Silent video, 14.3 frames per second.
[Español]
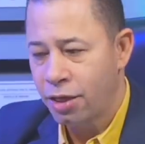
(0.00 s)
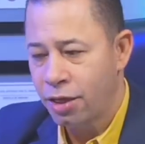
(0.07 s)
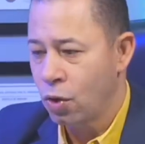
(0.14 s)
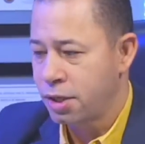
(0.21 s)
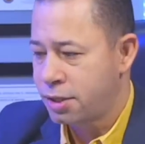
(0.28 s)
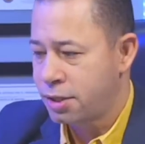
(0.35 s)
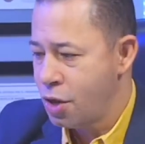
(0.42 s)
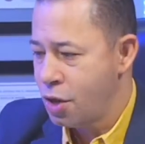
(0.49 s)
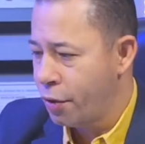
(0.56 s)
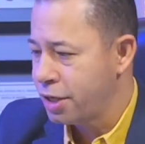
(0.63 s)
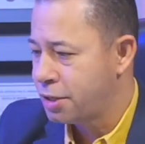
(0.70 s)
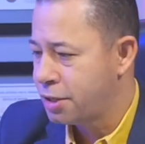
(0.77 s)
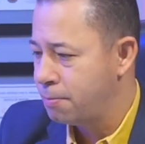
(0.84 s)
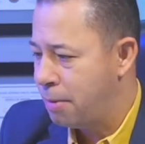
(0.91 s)
Entonces,
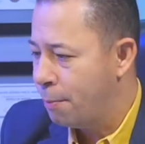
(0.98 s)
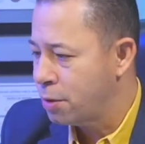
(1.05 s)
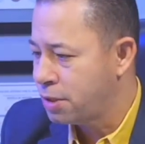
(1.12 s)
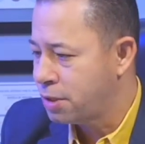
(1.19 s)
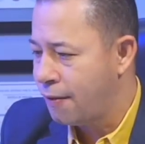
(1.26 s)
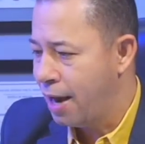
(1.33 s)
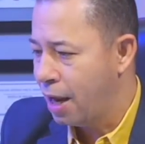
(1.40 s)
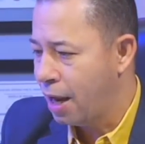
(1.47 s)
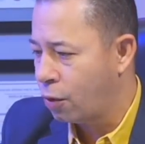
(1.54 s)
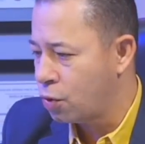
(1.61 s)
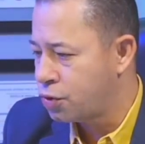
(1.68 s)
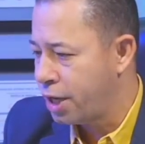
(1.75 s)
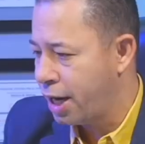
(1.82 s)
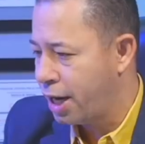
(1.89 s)
señores, vamos a darle a
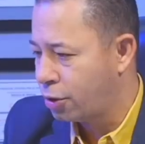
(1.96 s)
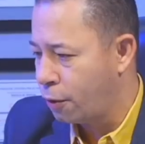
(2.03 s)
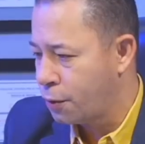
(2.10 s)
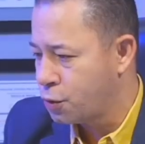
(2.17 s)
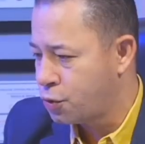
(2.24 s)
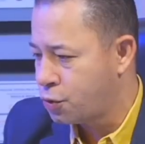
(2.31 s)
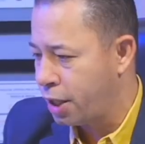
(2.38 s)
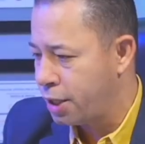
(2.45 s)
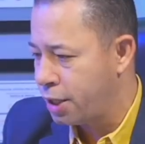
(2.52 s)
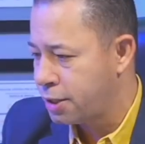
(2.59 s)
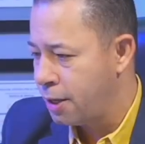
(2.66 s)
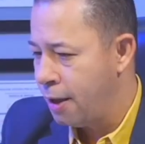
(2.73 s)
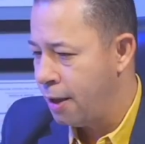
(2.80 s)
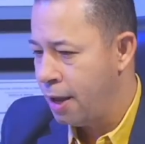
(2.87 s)
conocer a todos
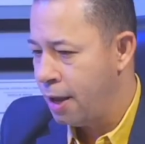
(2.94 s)
ustedes